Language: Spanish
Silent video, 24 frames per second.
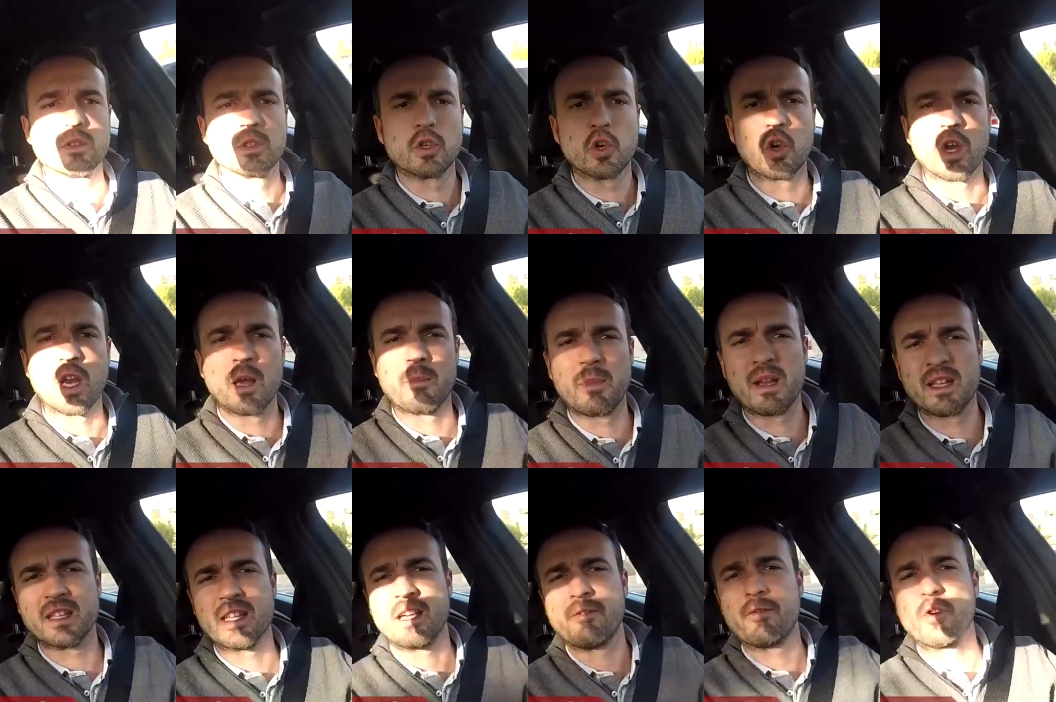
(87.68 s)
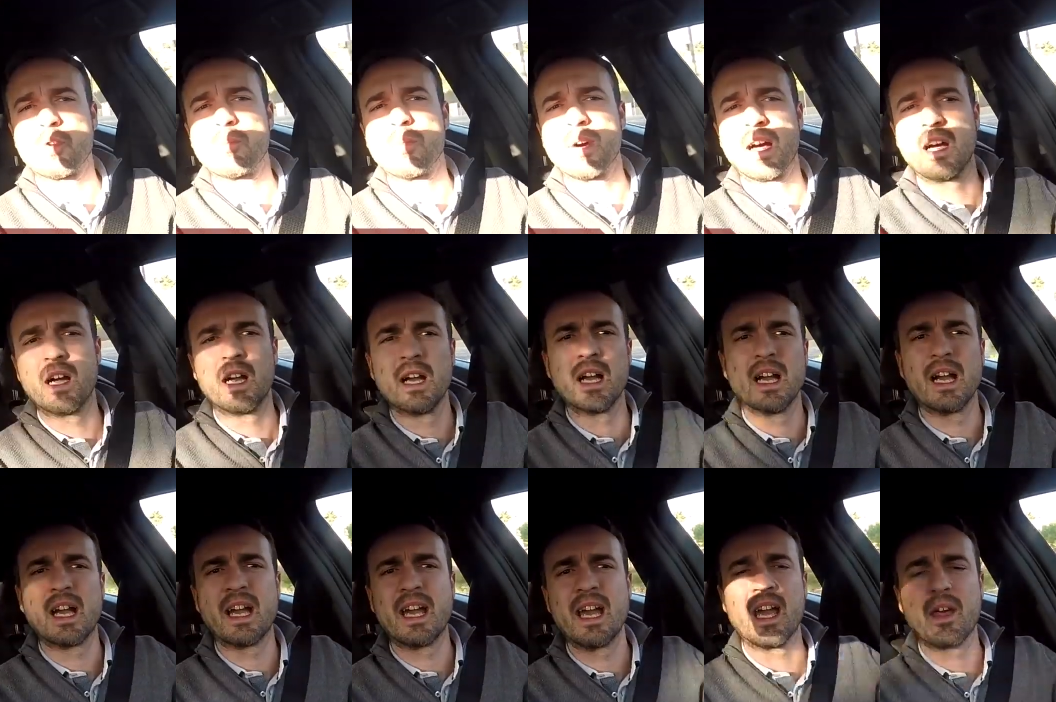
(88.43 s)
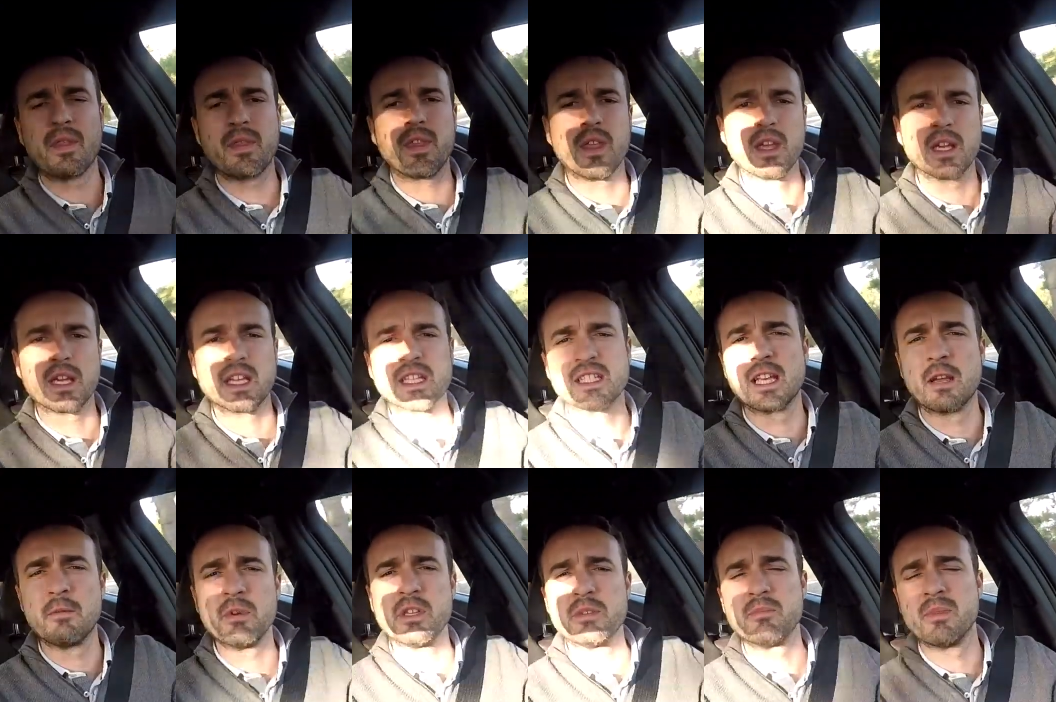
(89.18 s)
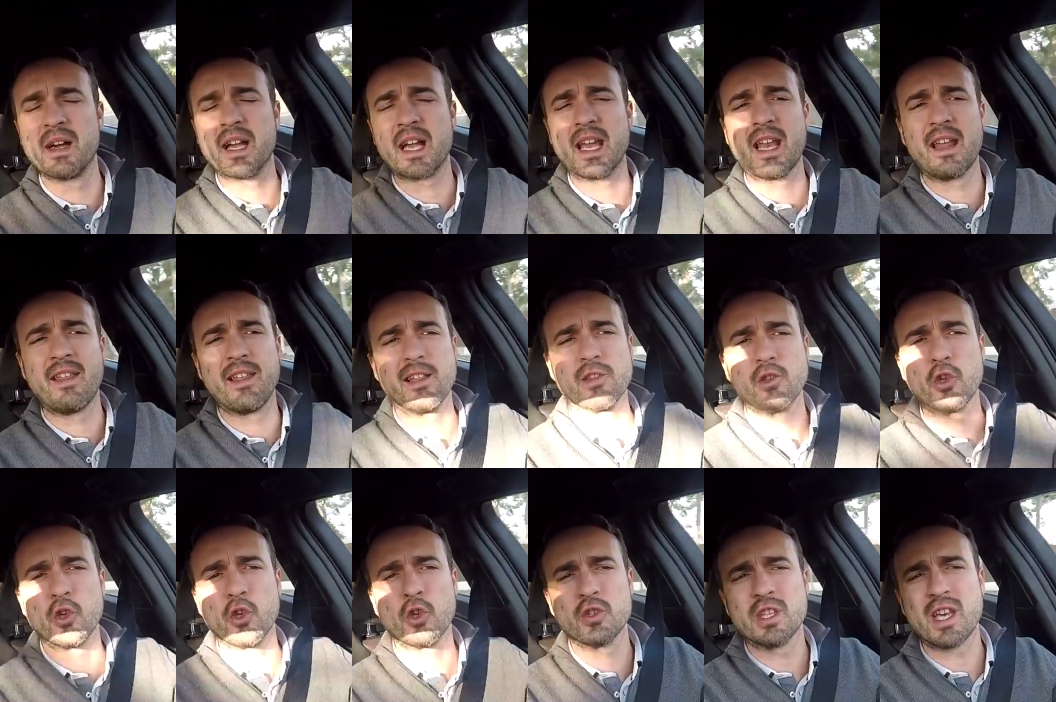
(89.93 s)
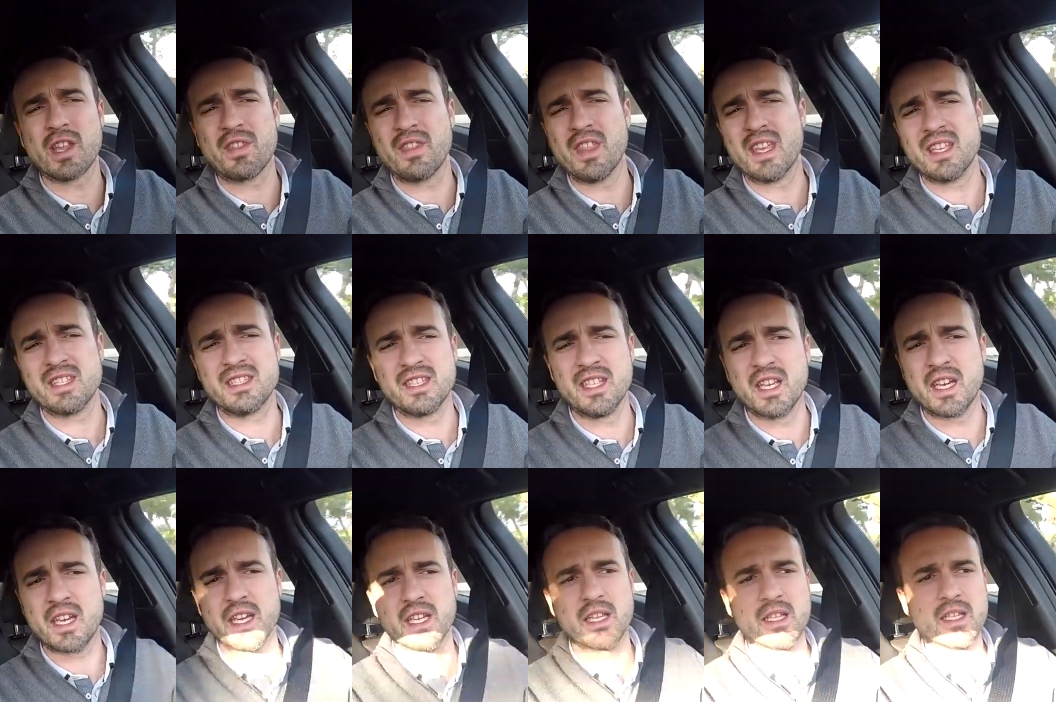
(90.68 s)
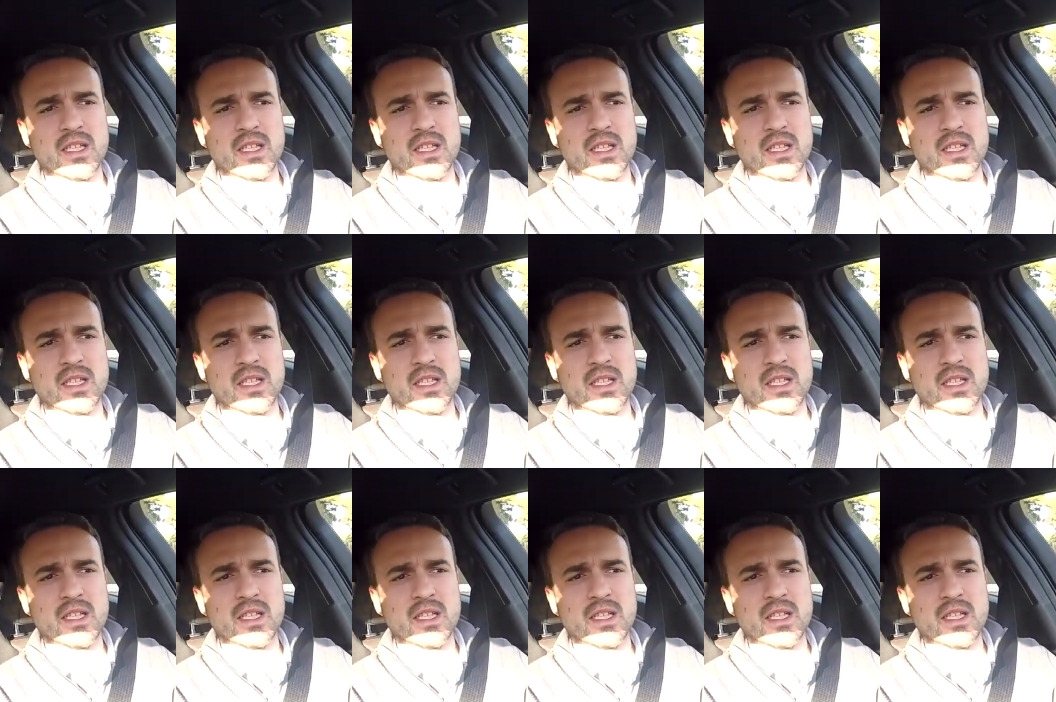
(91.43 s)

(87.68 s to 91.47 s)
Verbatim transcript: con la plataforma GAC, que es la misma que la de Toyota CHR,